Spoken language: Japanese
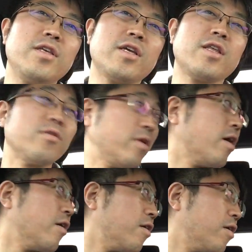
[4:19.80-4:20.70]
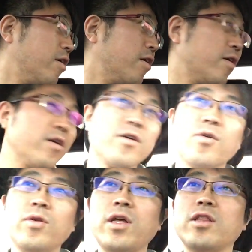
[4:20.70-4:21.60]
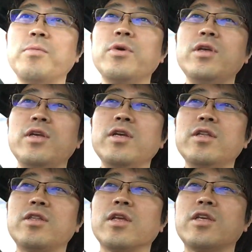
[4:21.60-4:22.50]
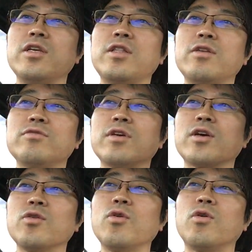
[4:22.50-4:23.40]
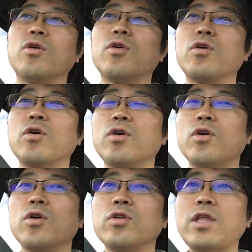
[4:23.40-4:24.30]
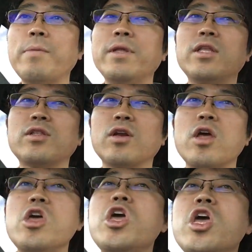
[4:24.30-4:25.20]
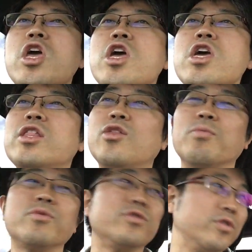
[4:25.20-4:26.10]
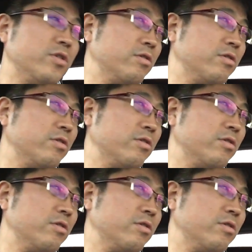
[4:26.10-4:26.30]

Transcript: 嫌だよね、これやってもいいって聞いてるんだけどダメって言ったらえーって思う